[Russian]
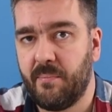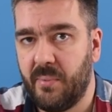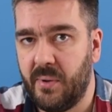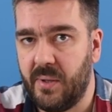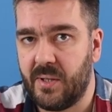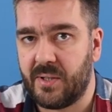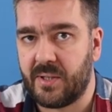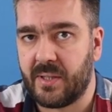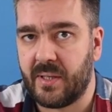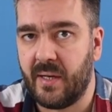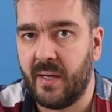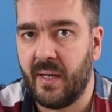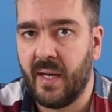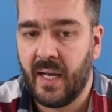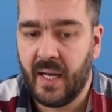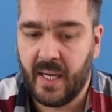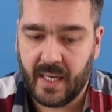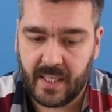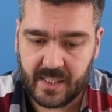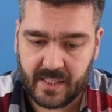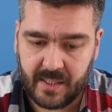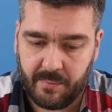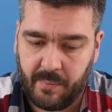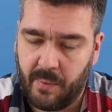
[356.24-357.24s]
больше.
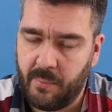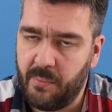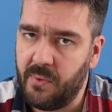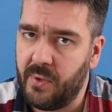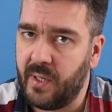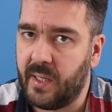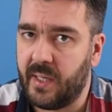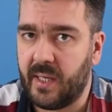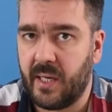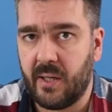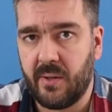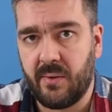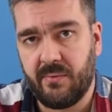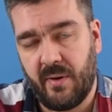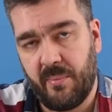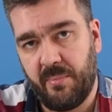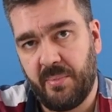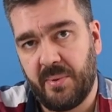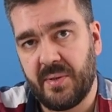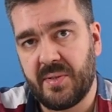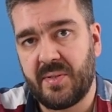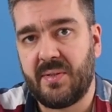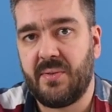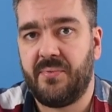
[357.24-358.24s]
К самому экрану
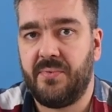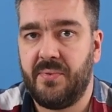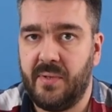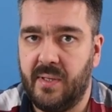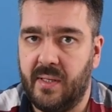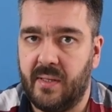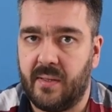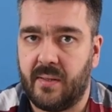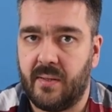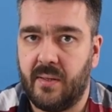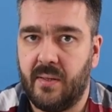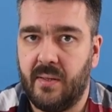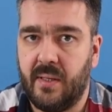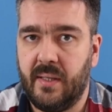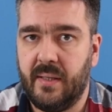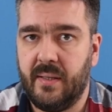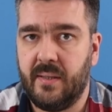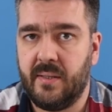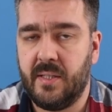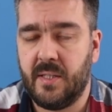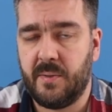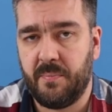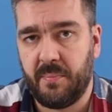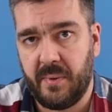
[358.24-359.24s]
вопросов нет.
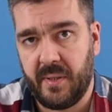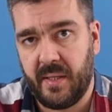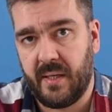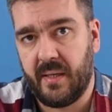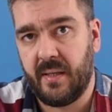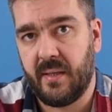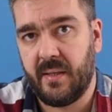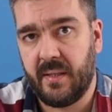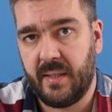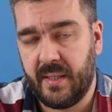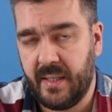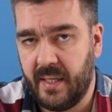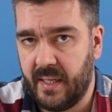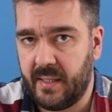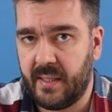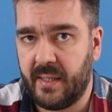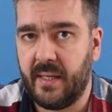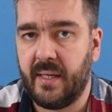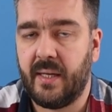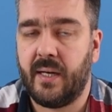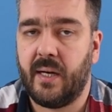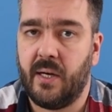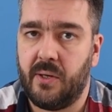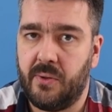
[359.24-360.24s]
Дисплей
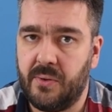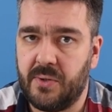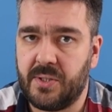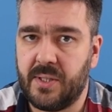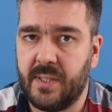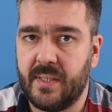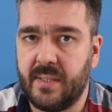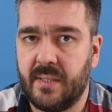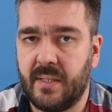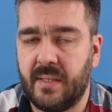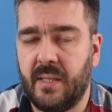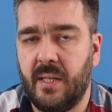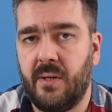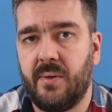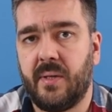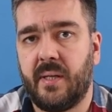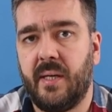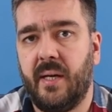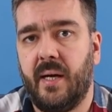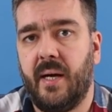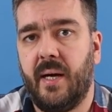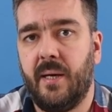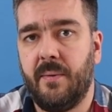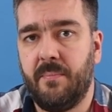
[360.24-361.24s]
яркий, хороший,
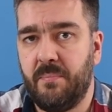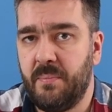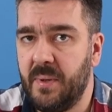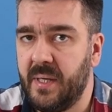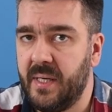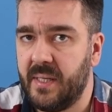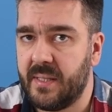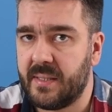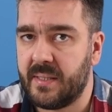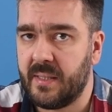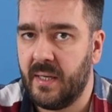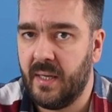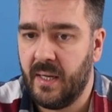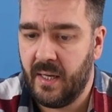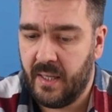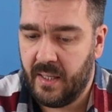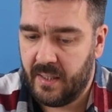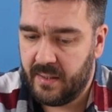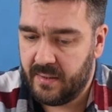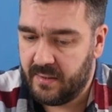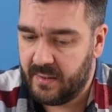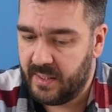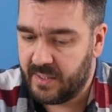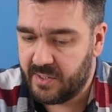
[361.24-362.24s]
технология IPS –
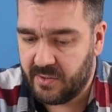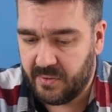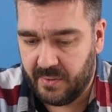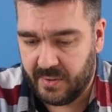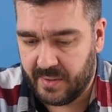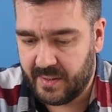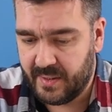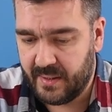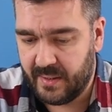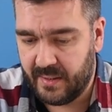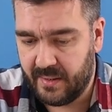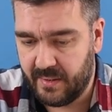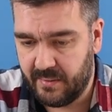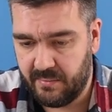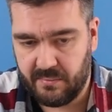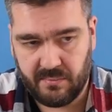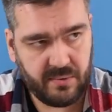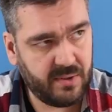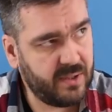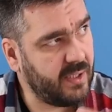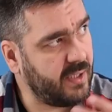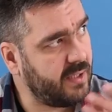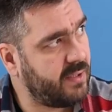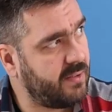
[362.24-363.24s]
на солнце
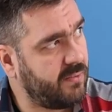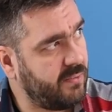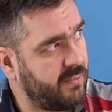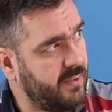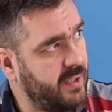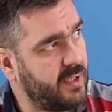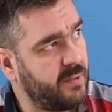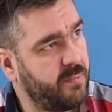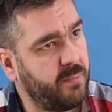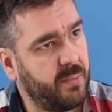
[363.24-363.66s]
сейчас у нас